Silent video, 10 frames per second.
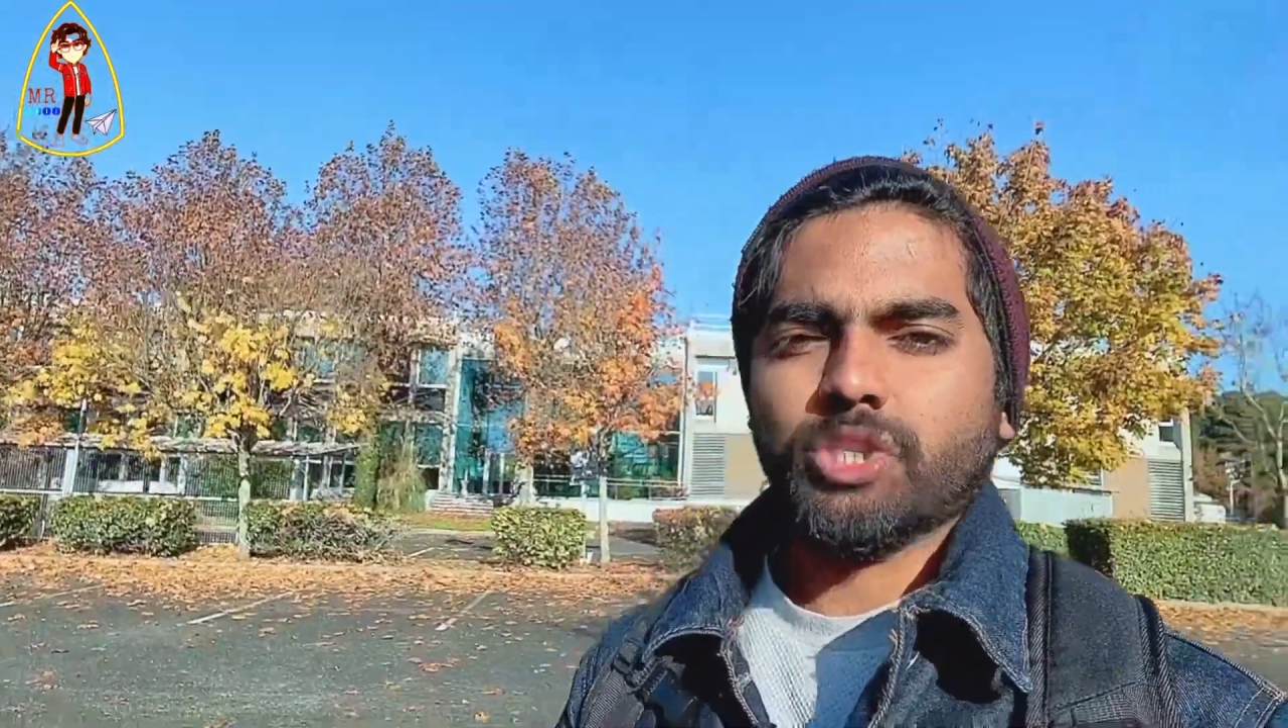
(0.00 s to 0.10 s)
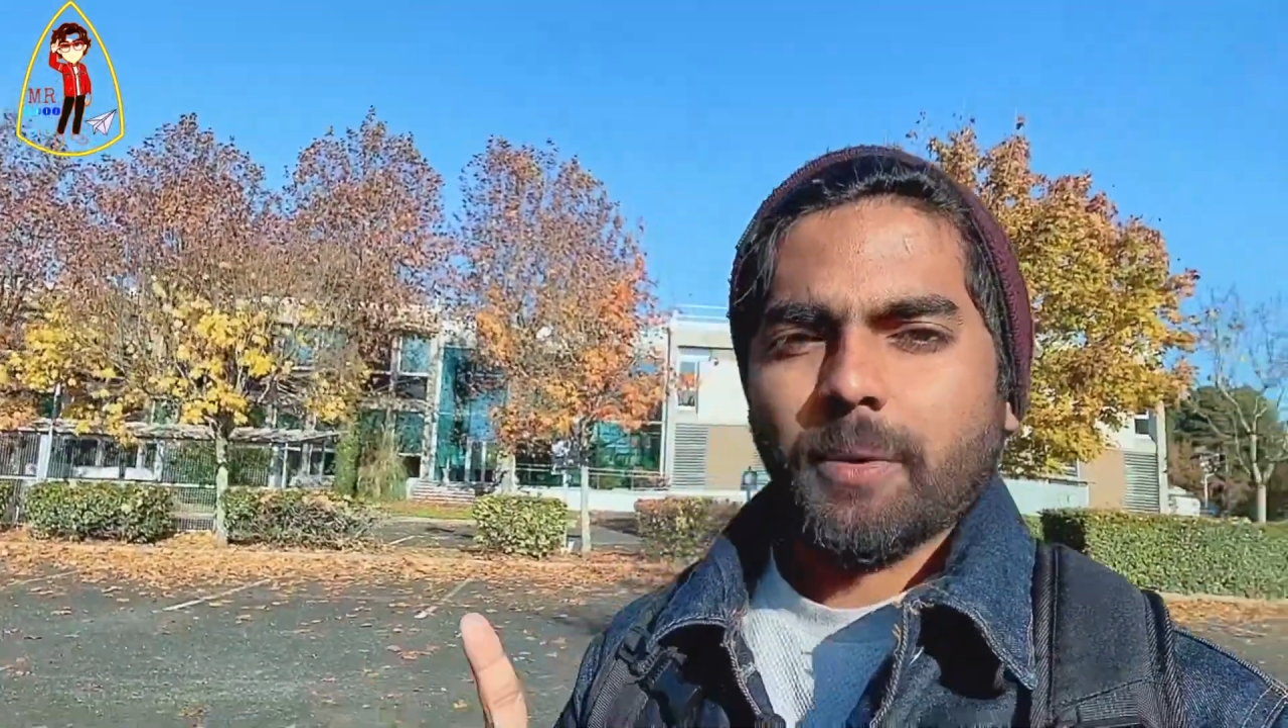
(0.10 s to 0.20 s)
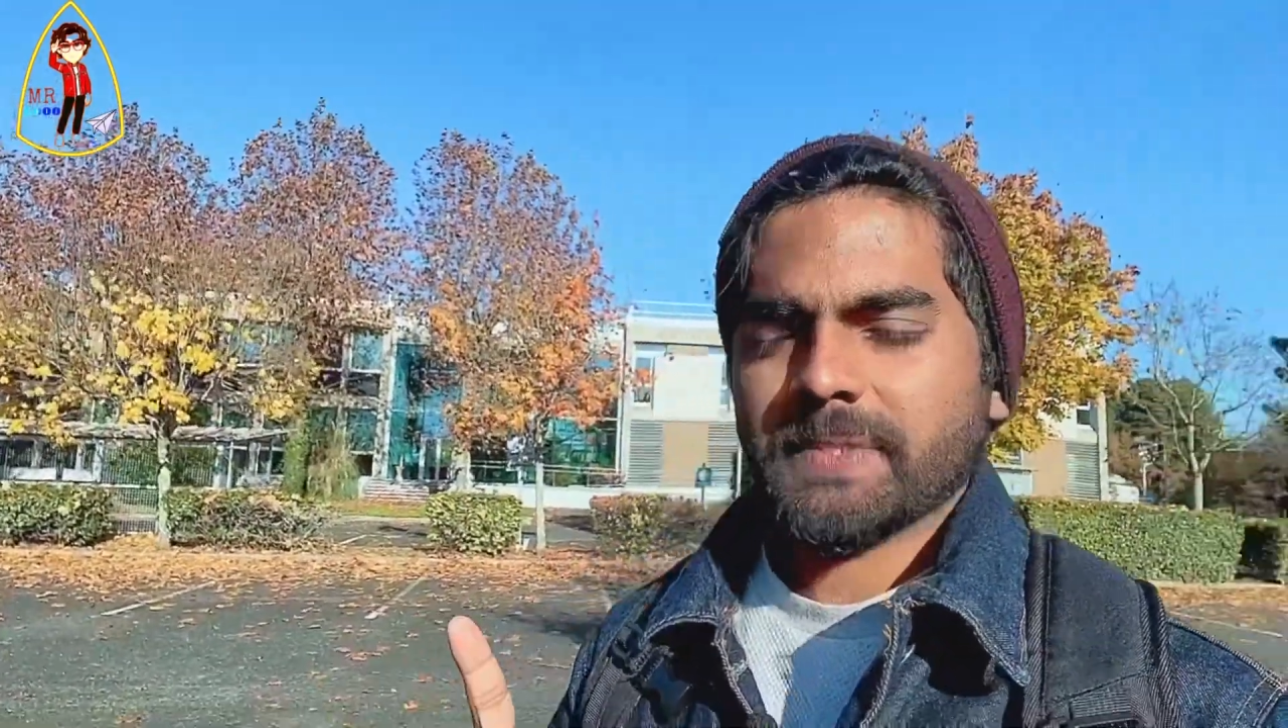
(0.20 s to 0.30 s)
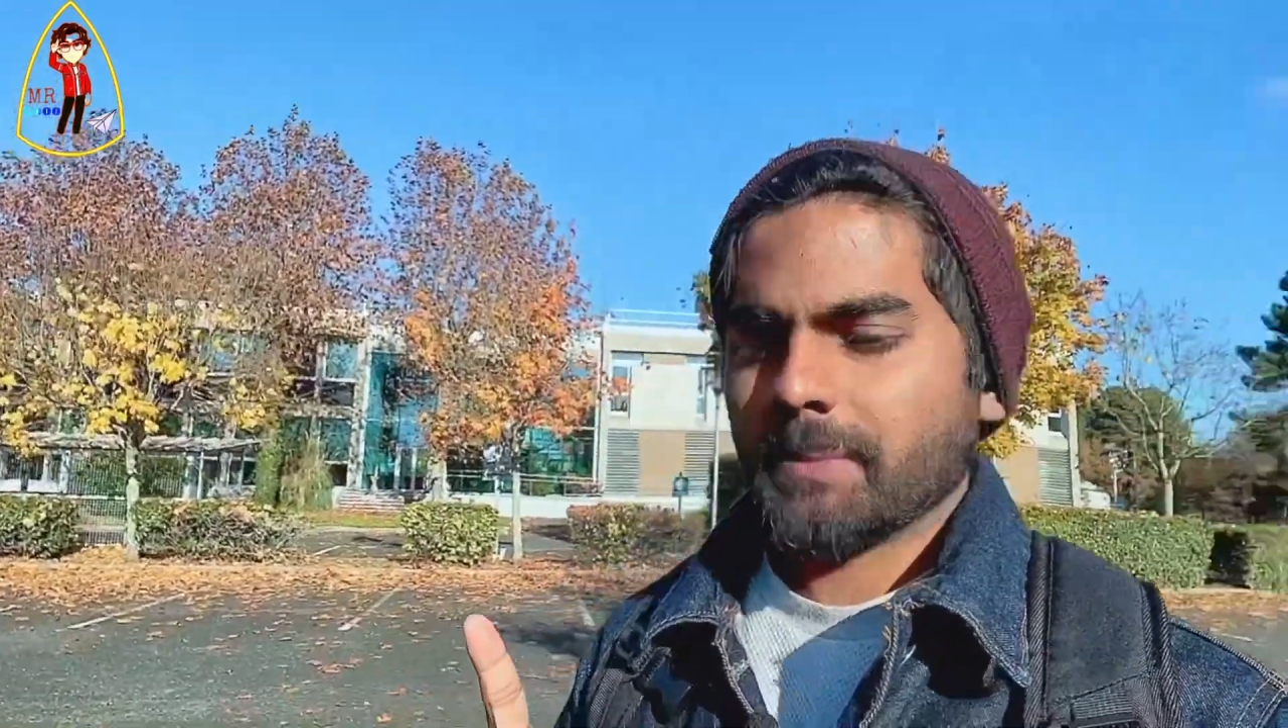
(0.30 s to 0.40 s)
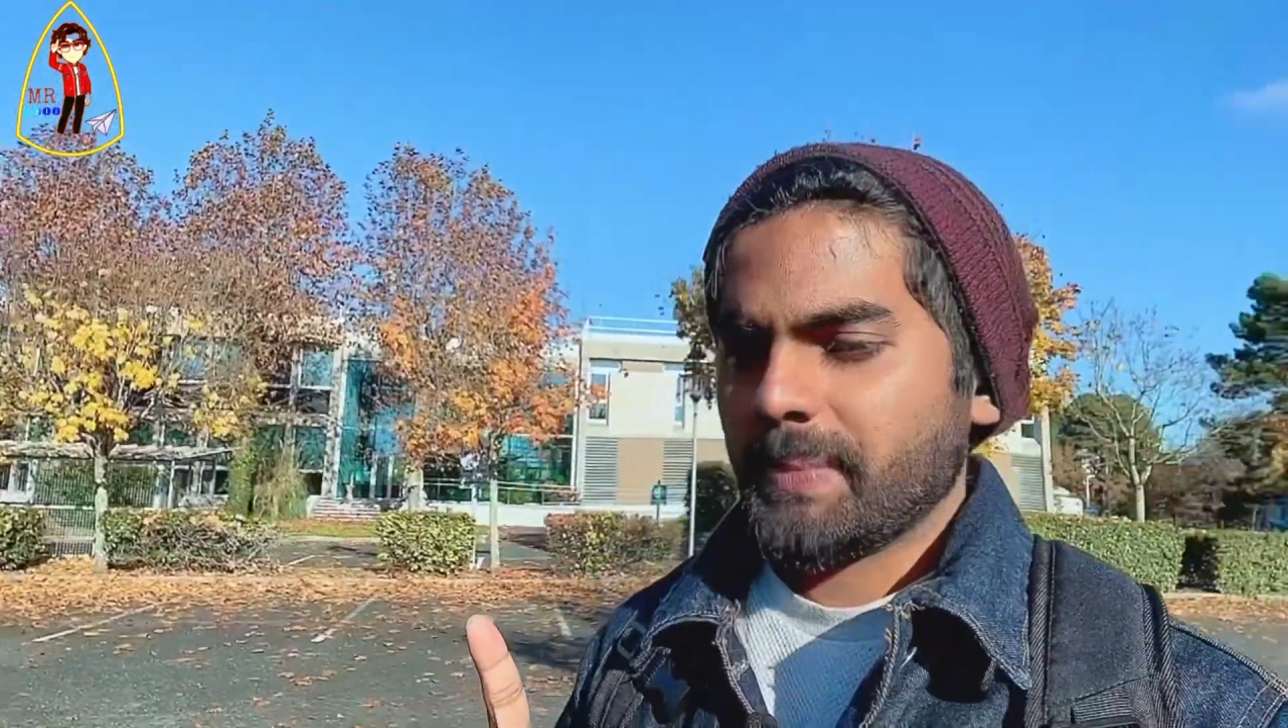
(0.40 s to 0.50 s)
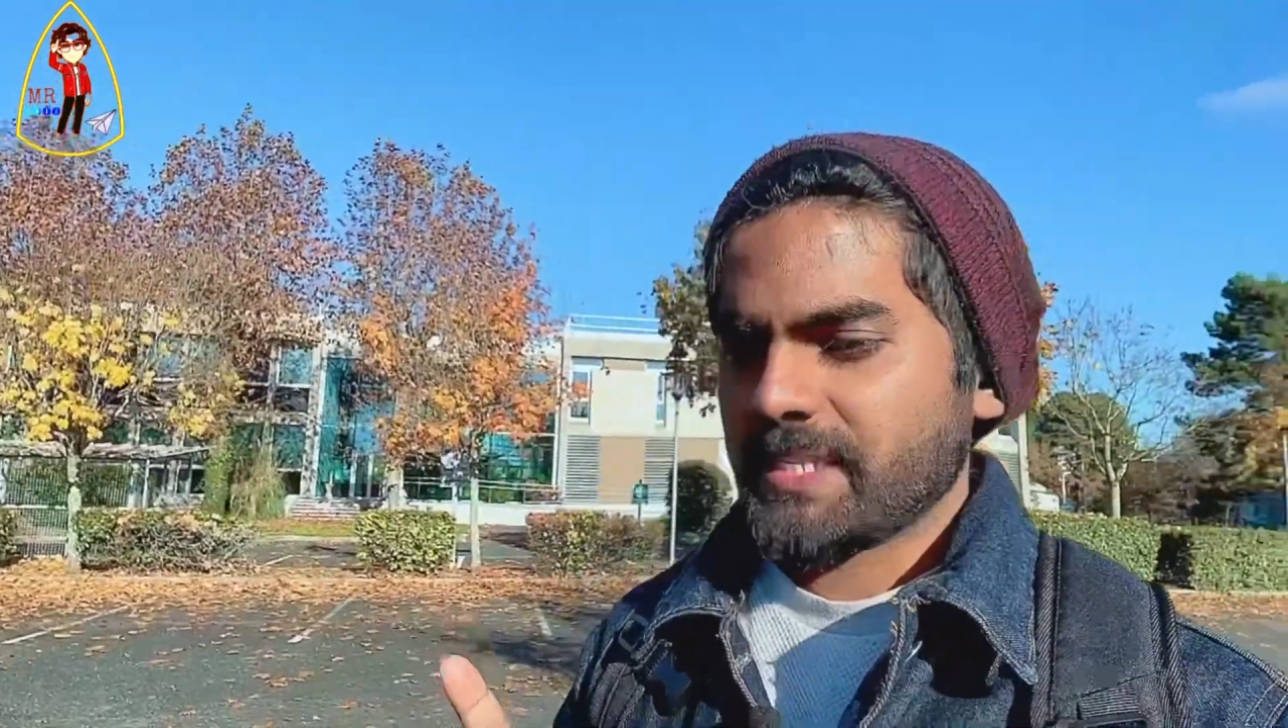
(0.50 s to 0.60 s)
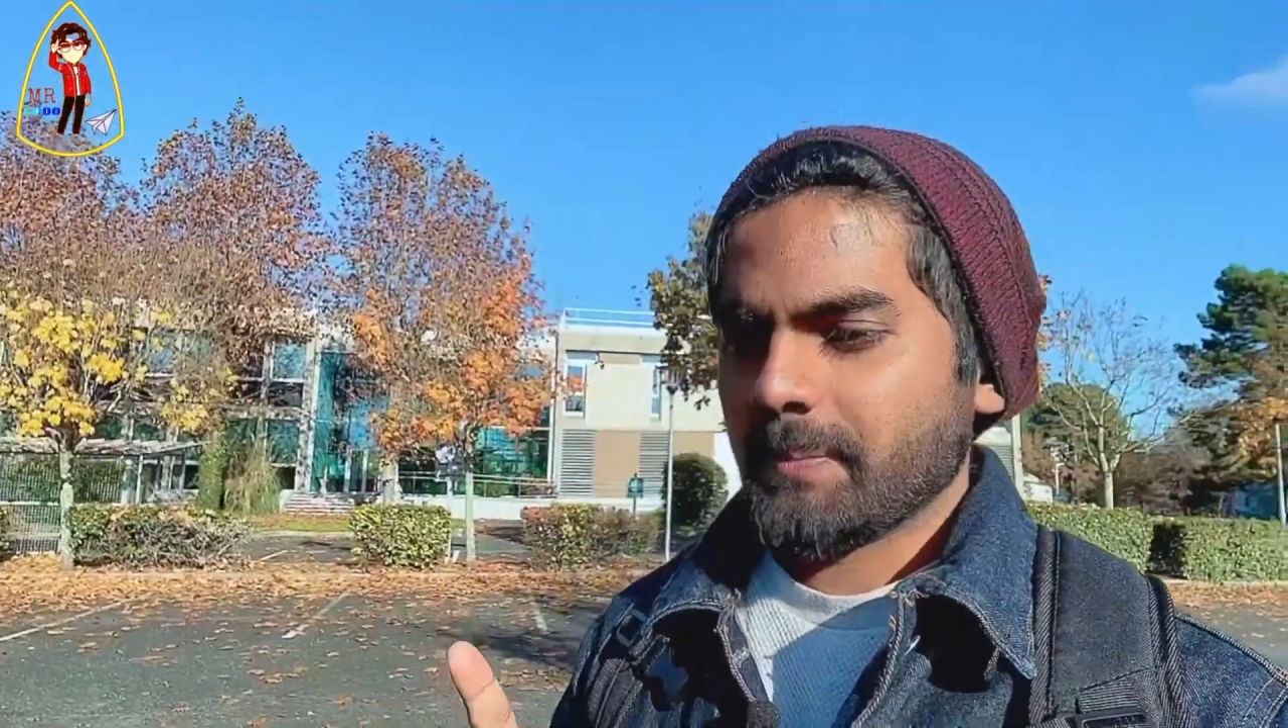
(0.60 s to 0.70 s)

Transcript: সবচেয়ে বেশি